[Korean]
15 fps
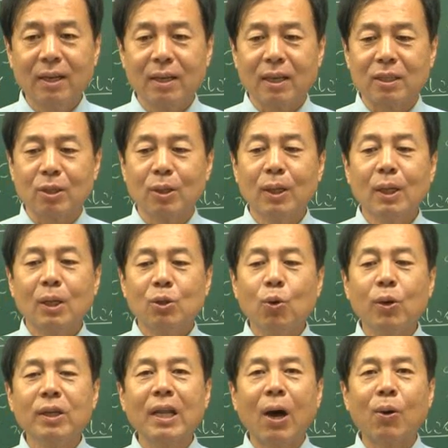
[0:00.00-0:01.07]
그래서
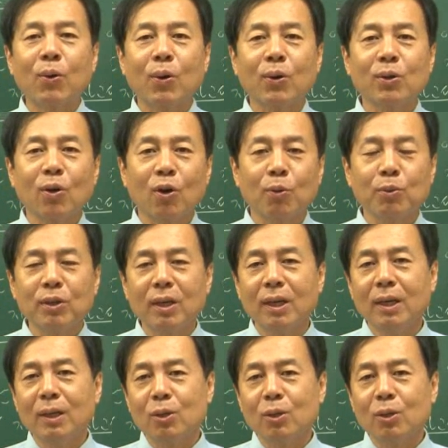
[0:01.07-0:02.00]
여기 나온 거는 여러분이